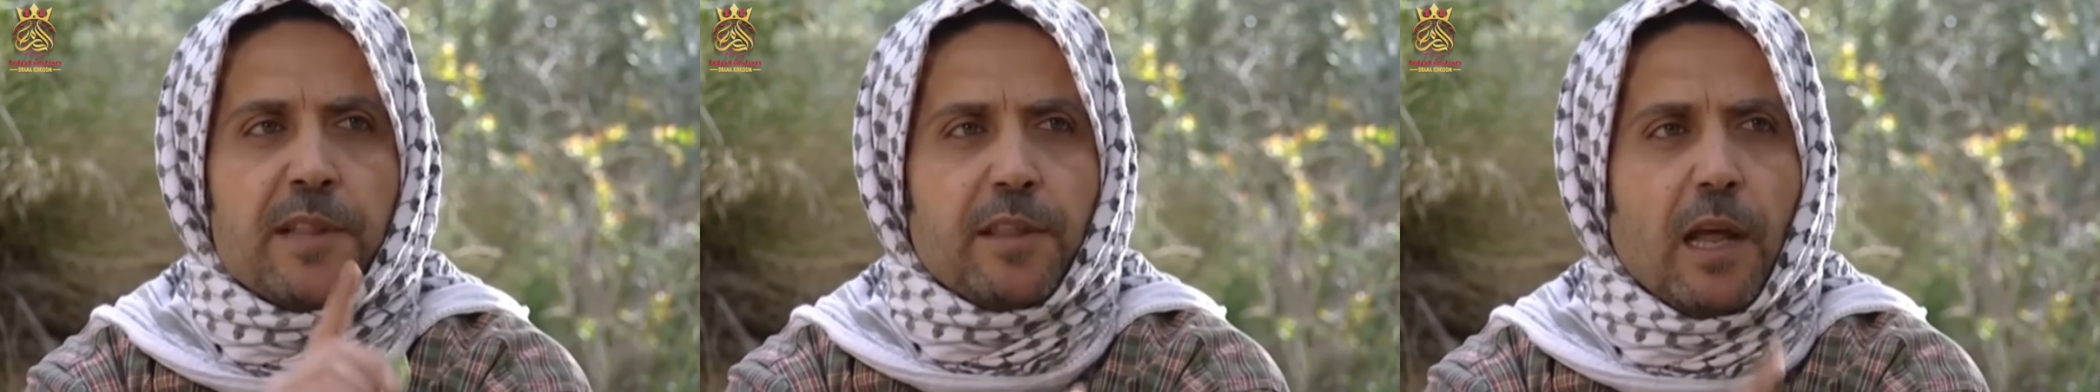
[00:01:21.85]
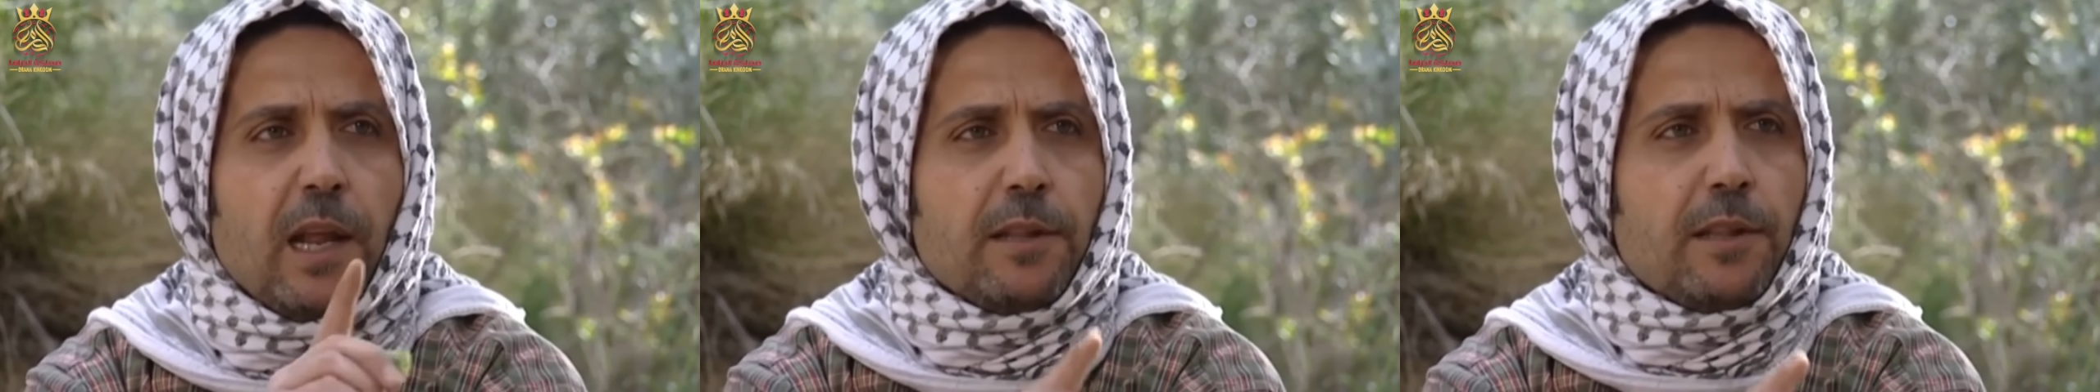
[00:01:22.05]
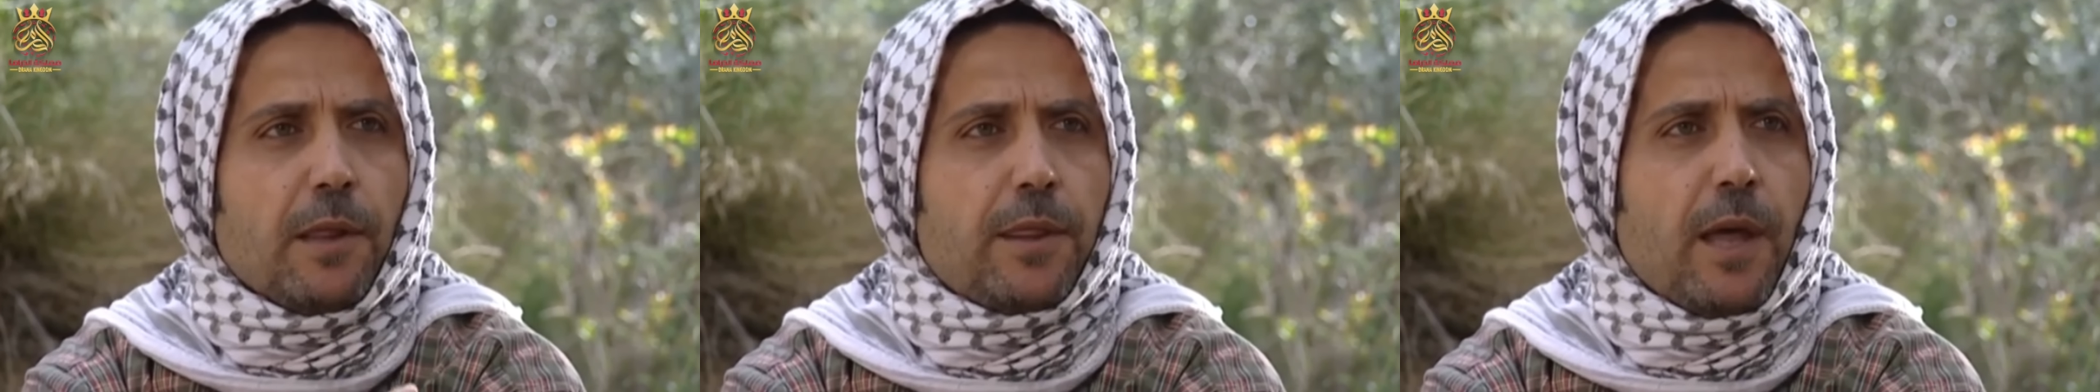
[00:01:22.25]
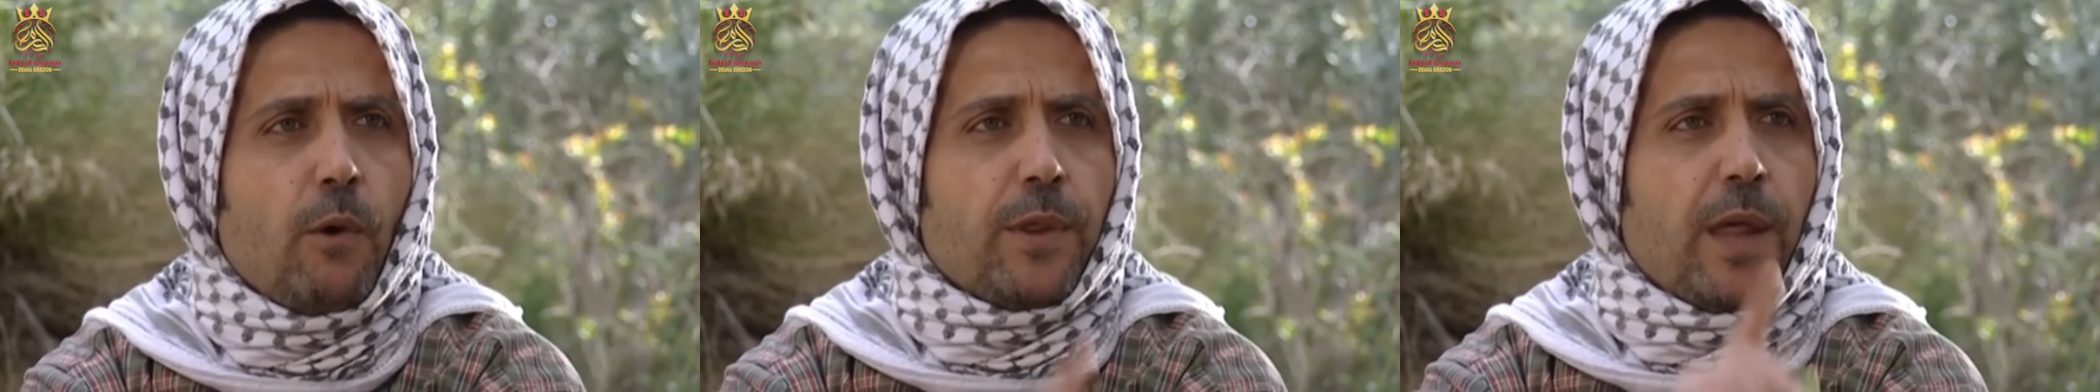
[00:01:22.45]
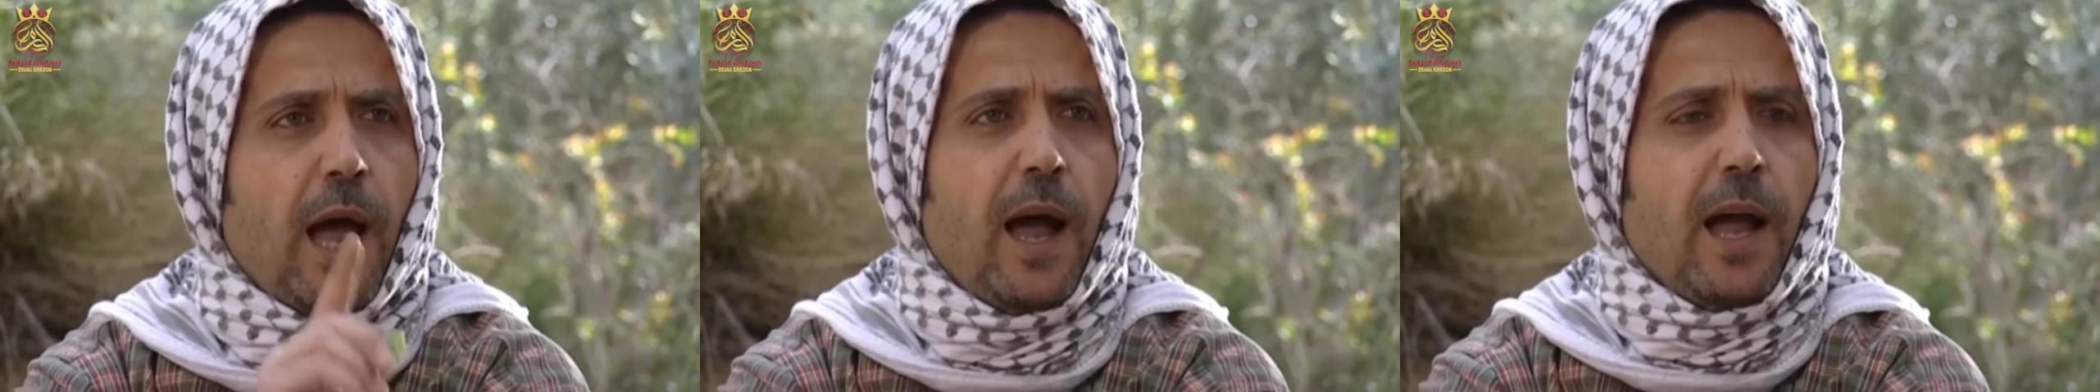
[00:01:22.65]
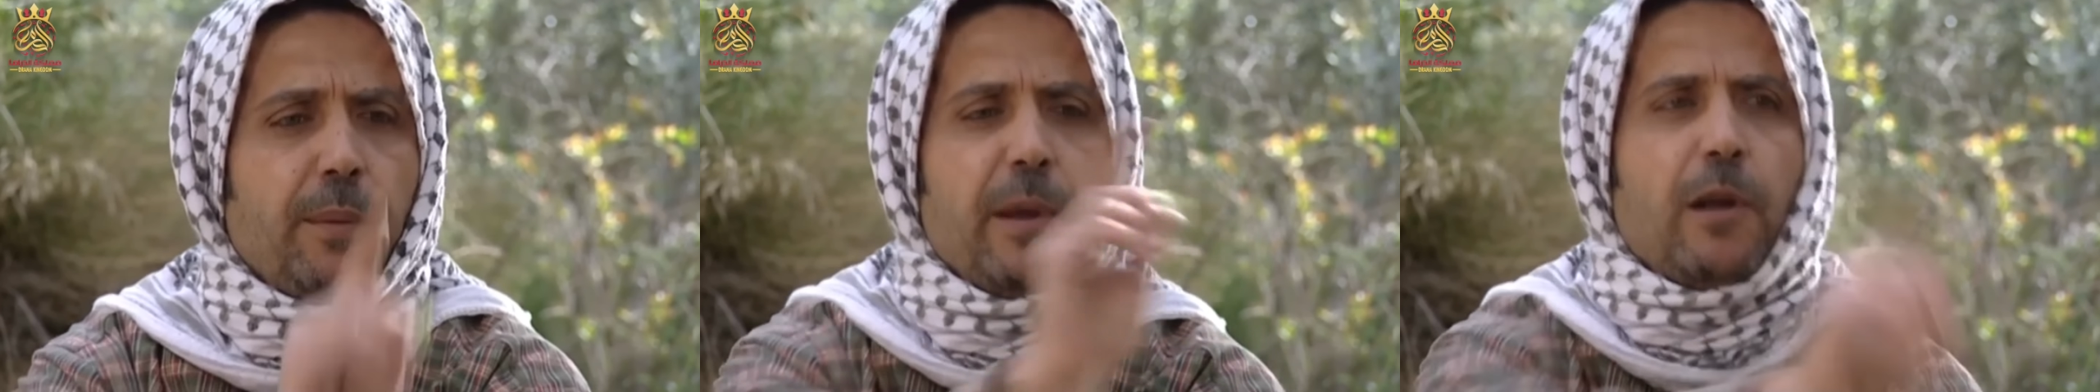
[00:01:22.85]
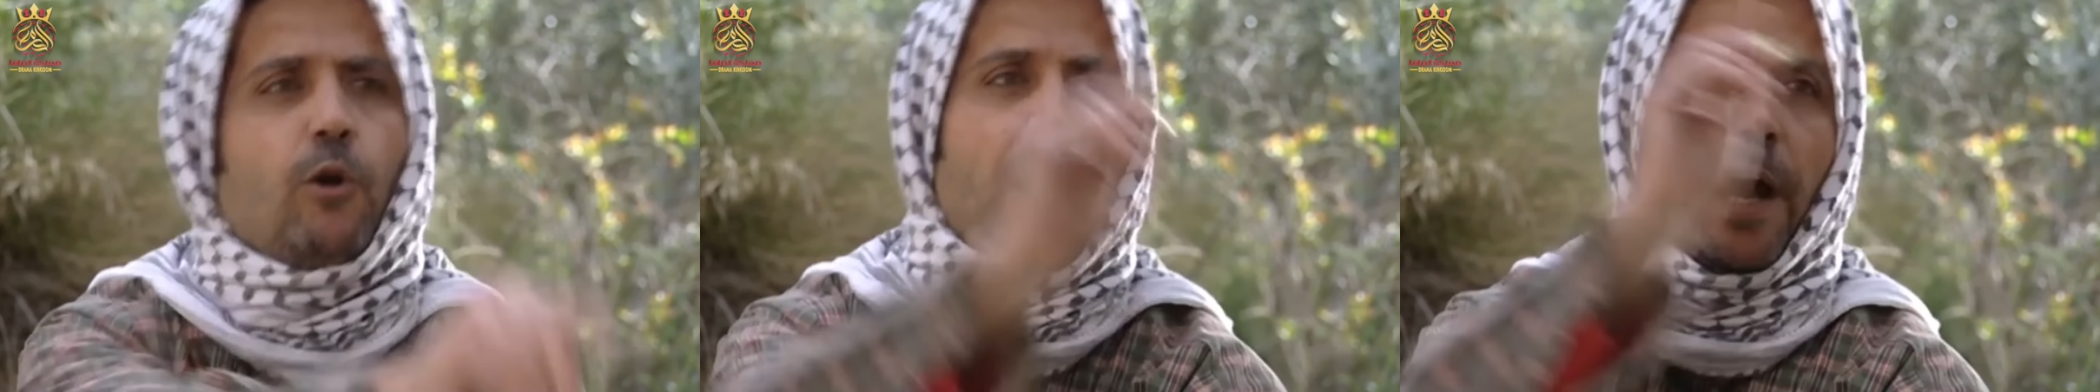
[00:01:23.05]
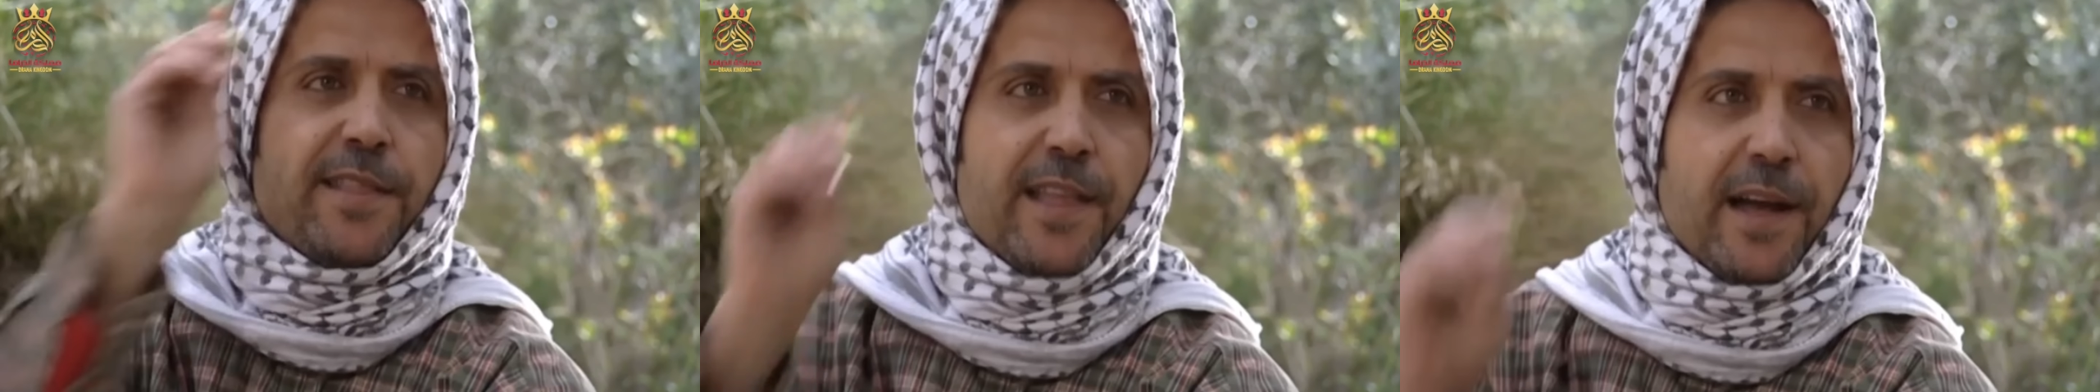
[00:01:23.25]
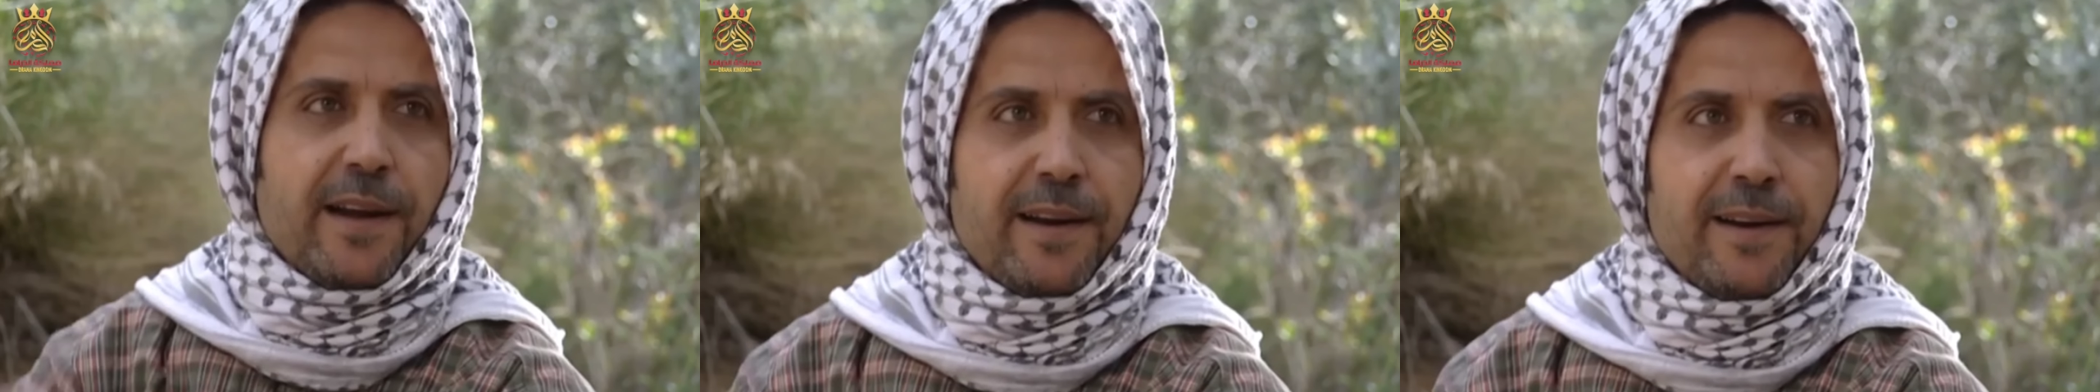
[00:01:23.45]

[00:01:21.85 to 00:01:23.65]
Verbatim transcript: طلعت الضوء ضحاك بيكون عندك